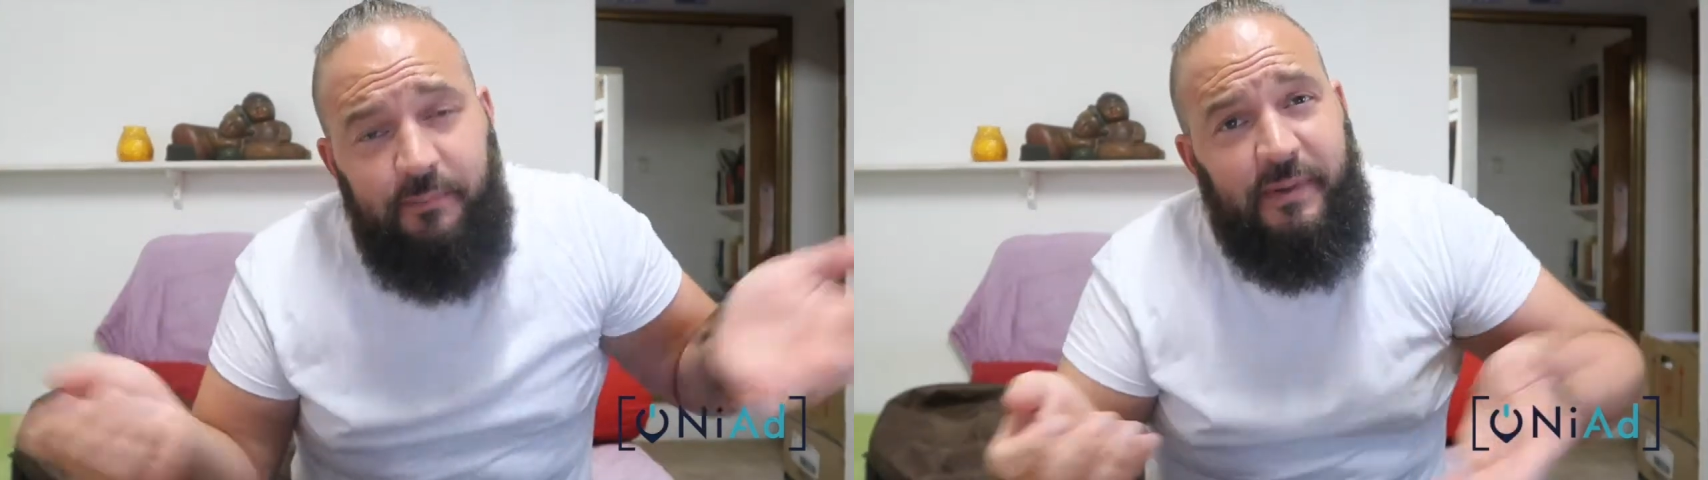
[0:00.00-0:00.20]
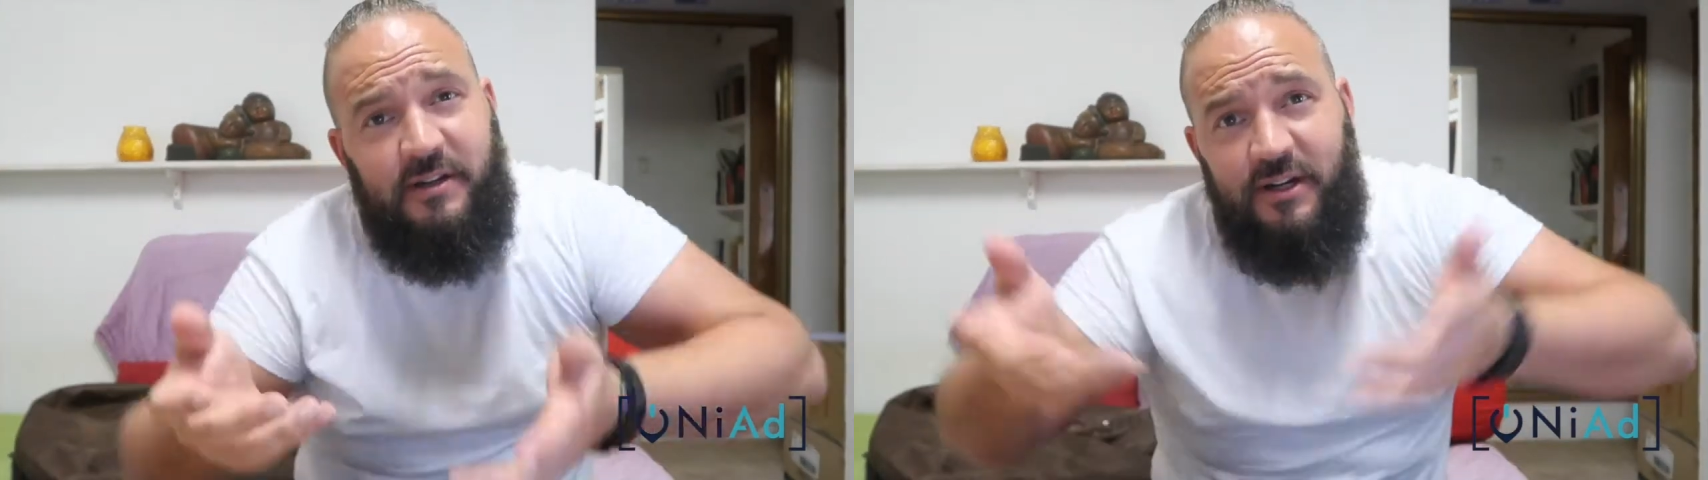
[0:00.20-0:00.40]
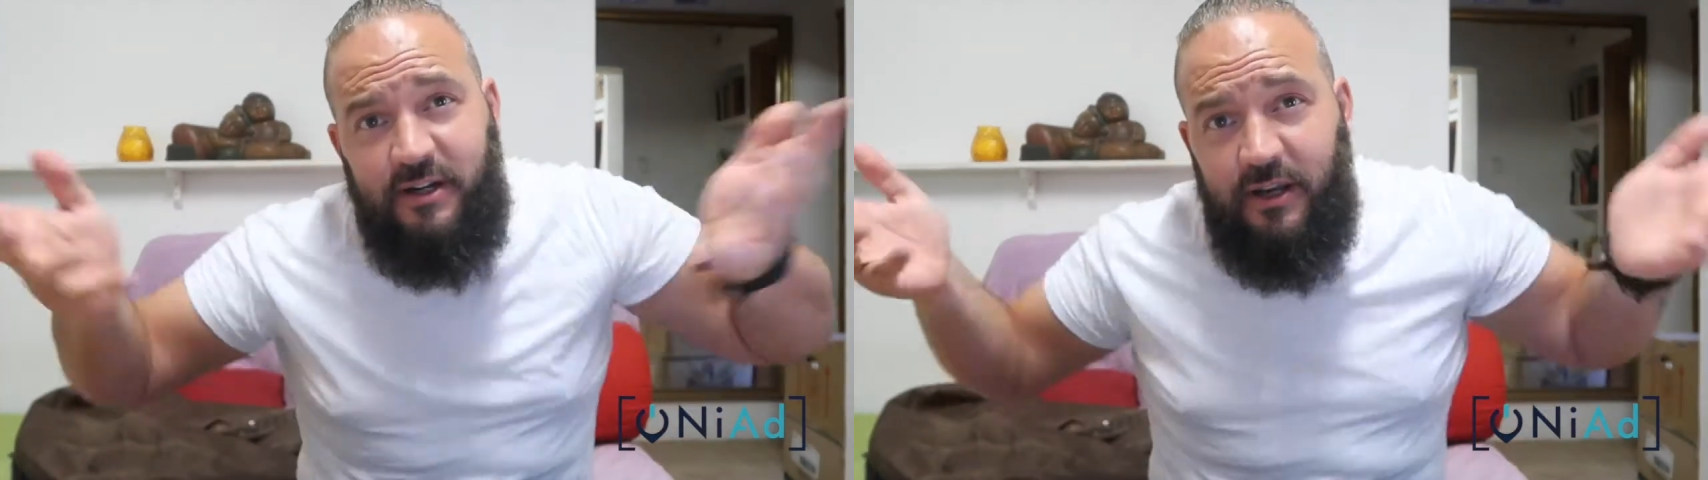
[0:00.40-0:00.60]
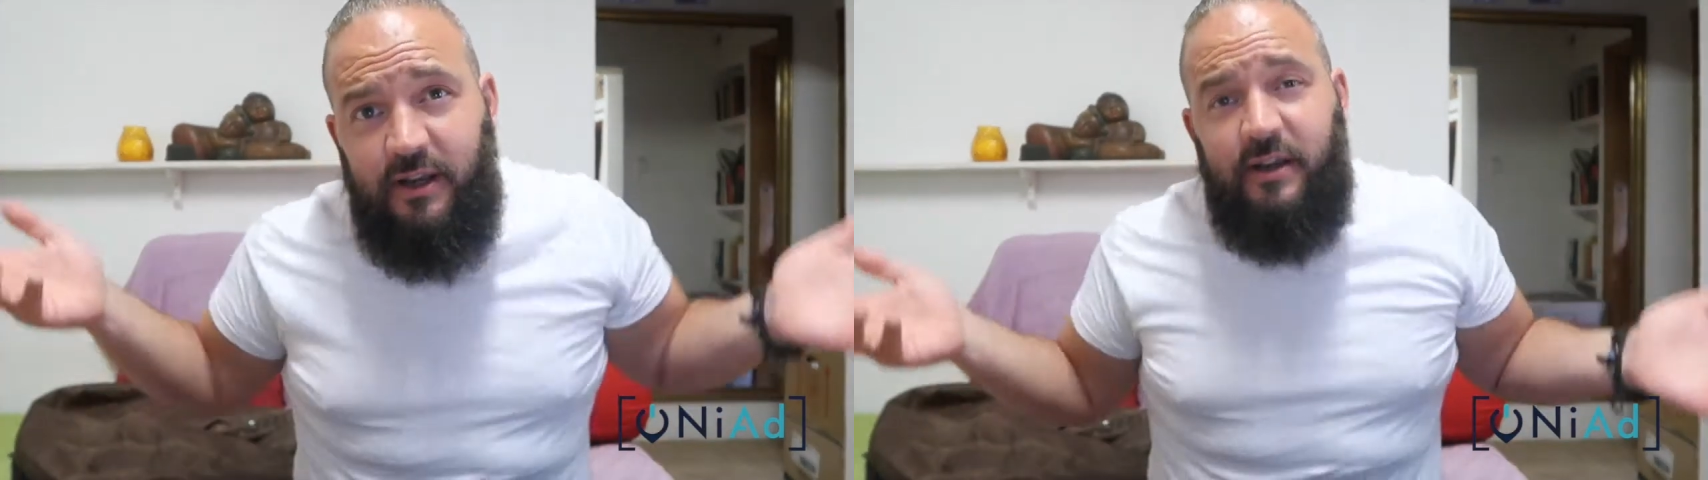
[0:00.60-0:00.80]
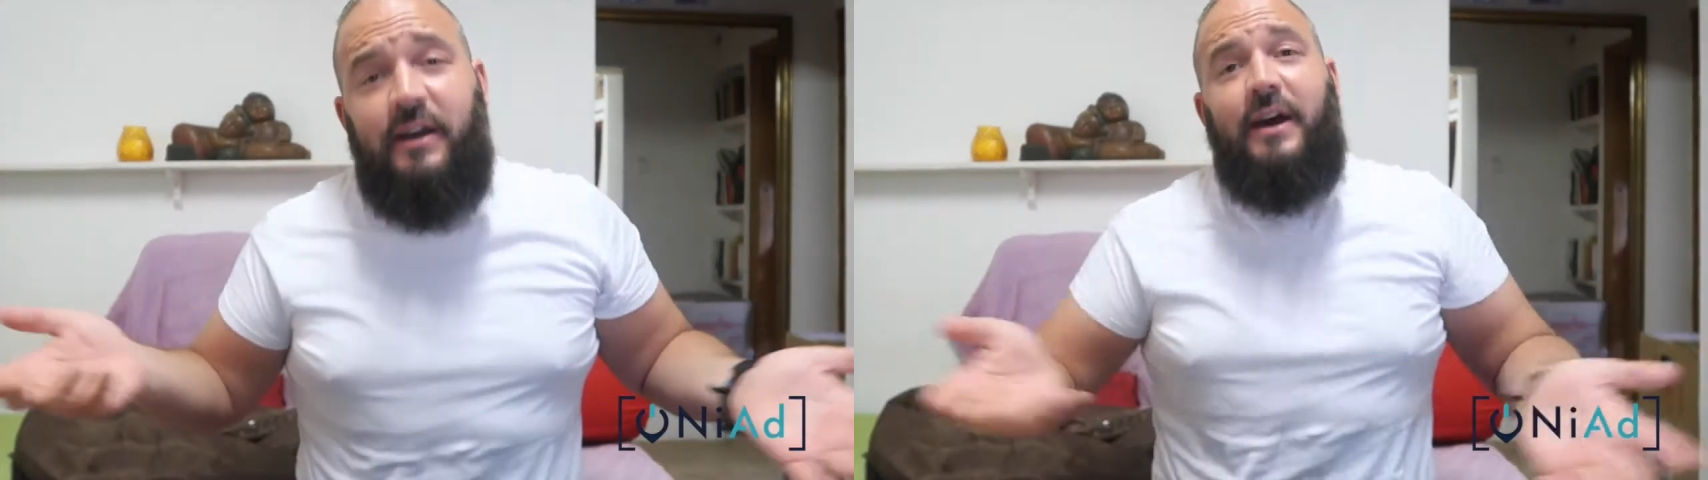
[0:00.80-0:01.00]
pensáis
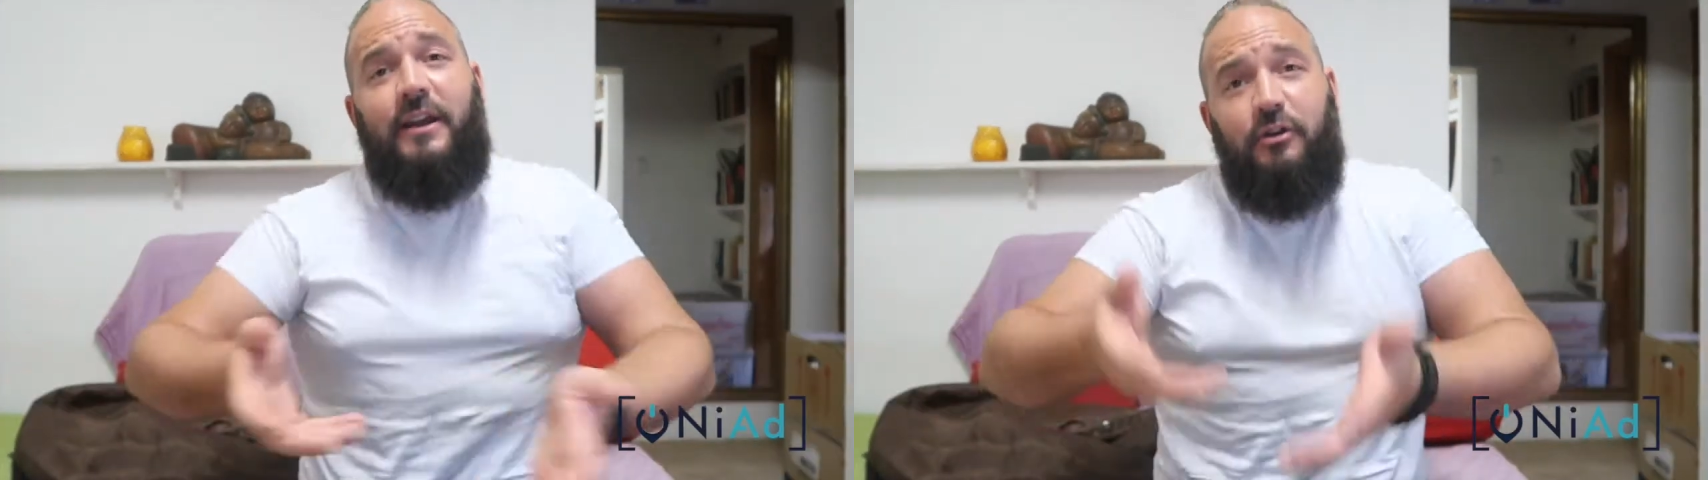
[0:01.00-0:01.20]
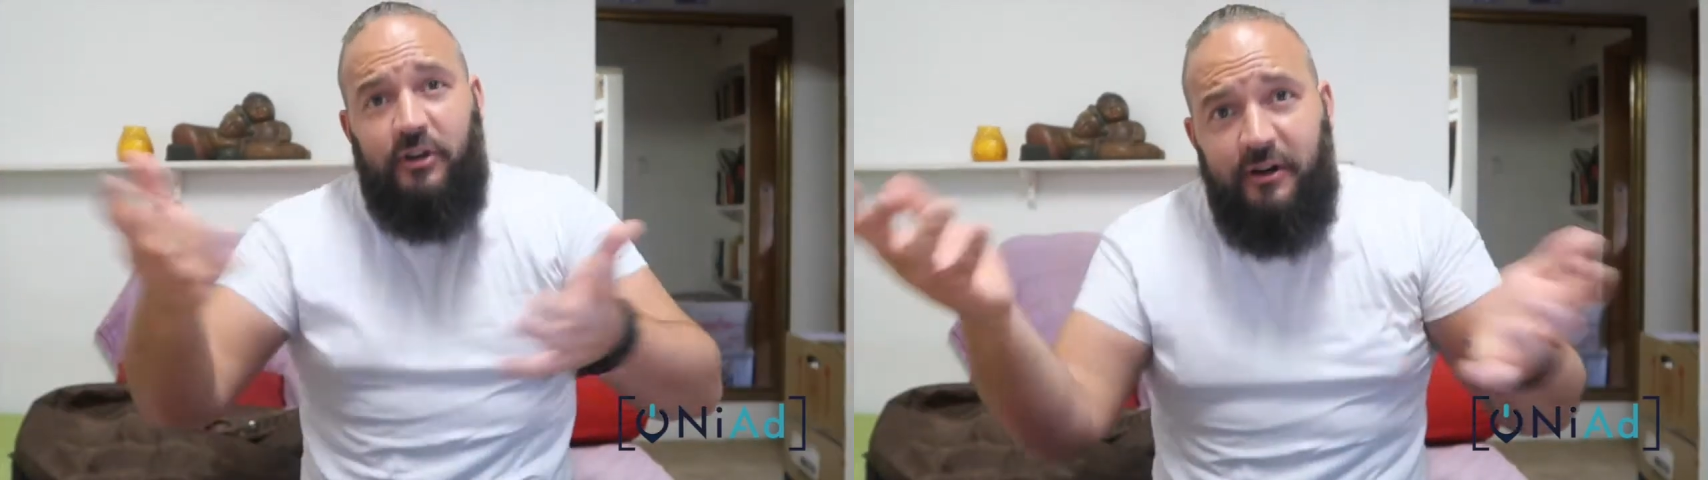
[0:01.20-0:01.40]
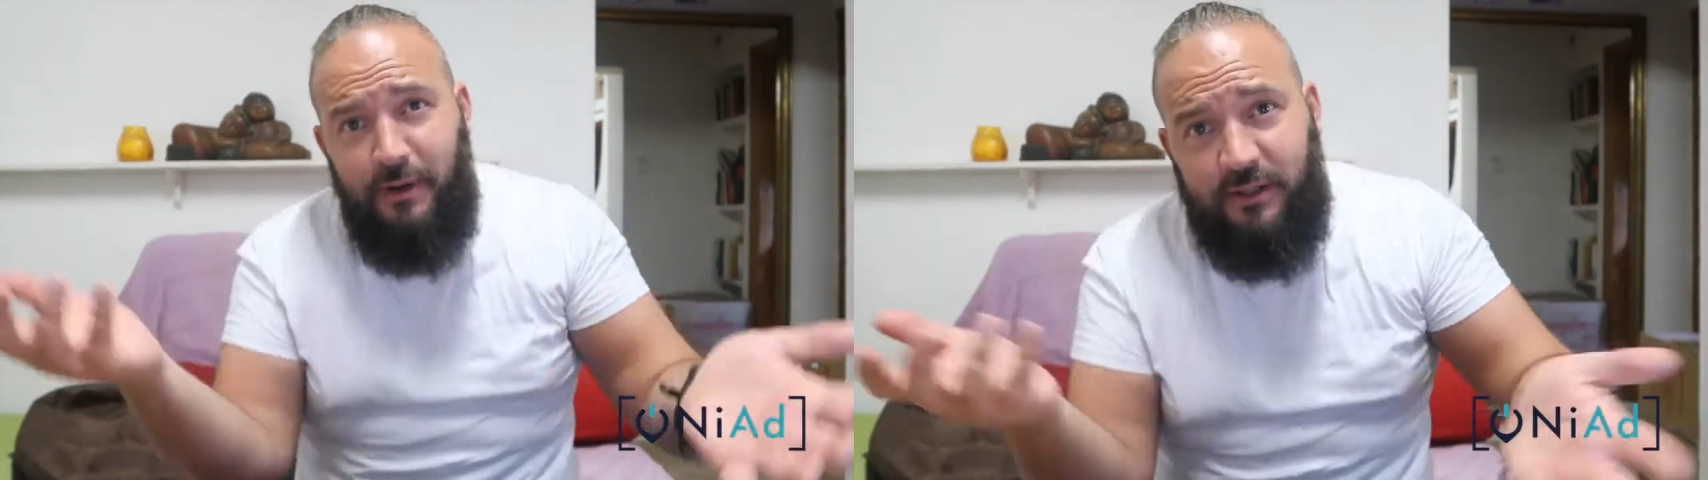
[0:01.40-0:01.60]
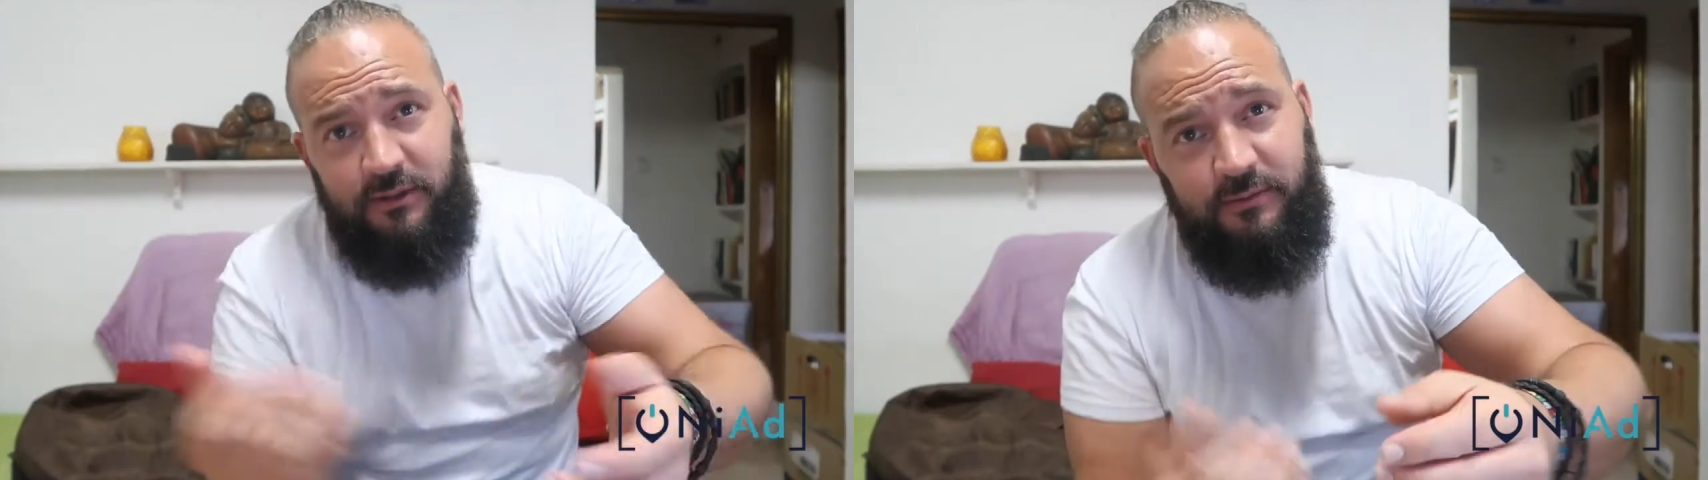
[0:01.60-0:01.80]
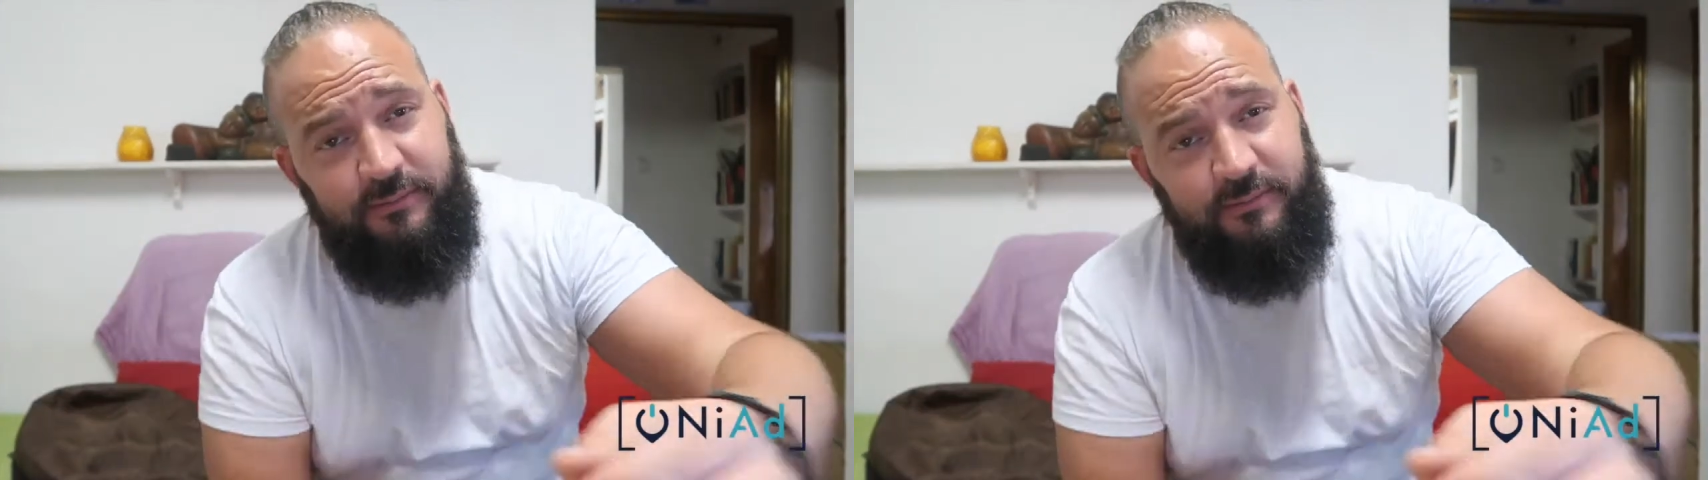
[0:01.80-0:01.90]
que hay otras más